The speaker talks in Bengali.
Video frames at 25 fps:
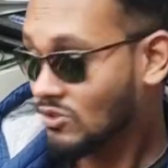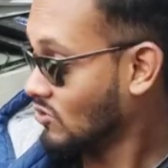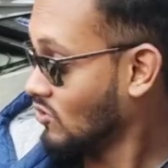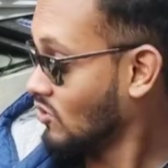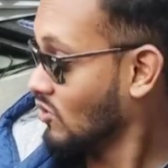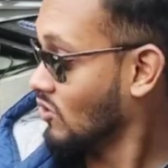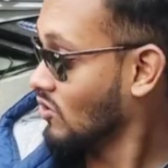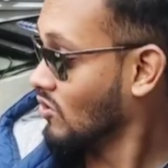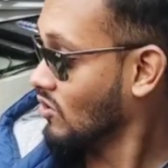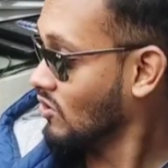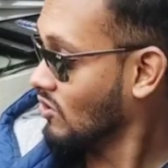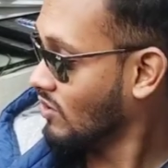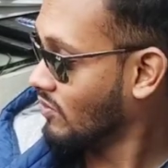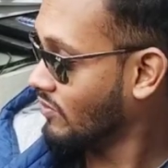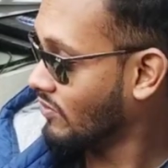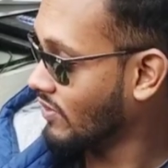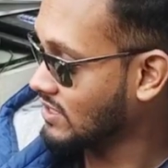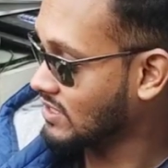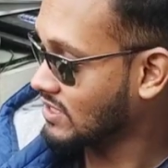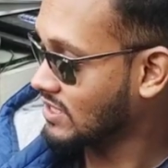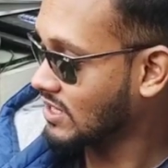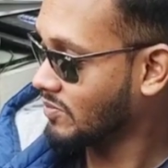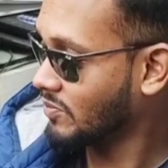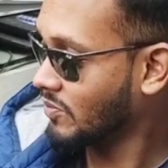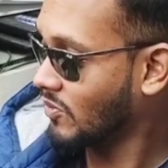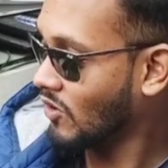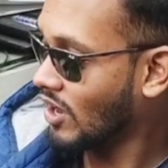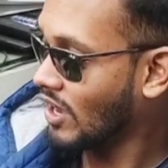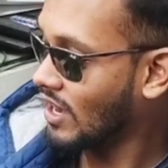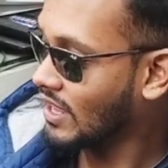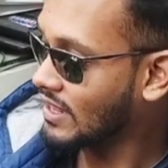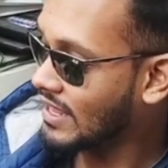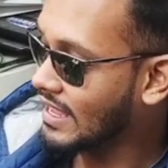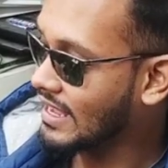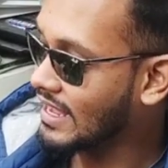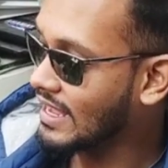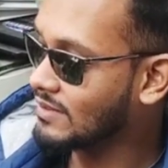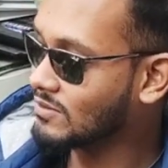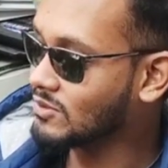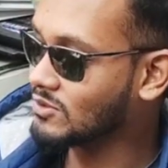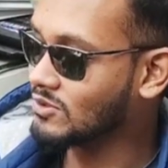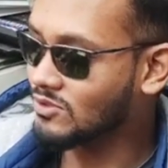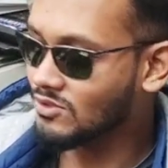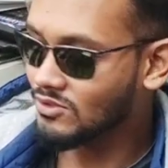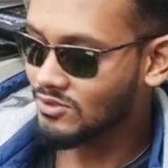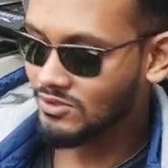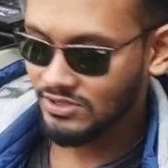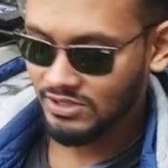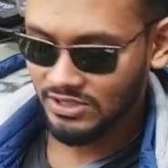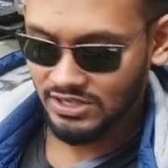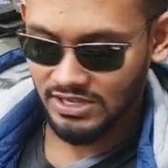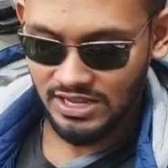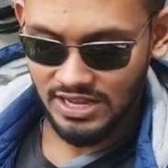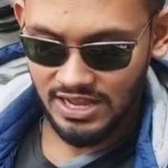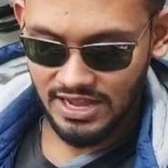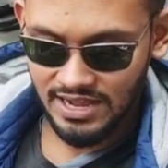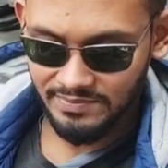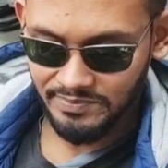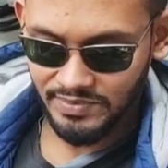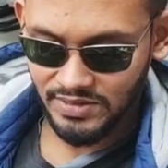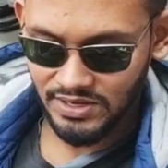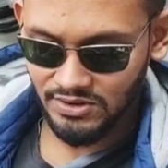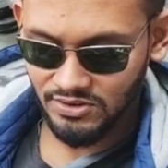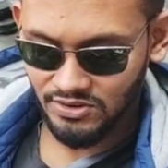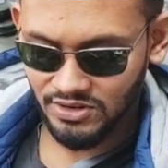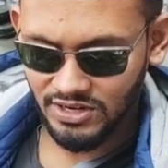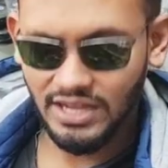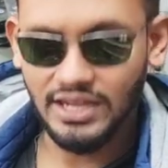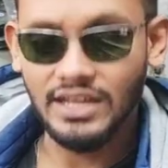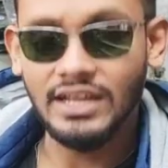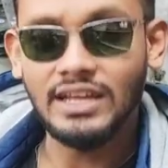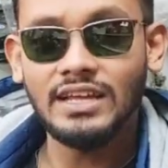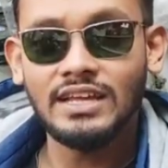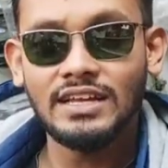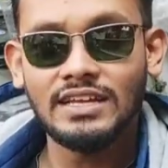তো ফার্স্টে পয়লা দেখামু আপনি করে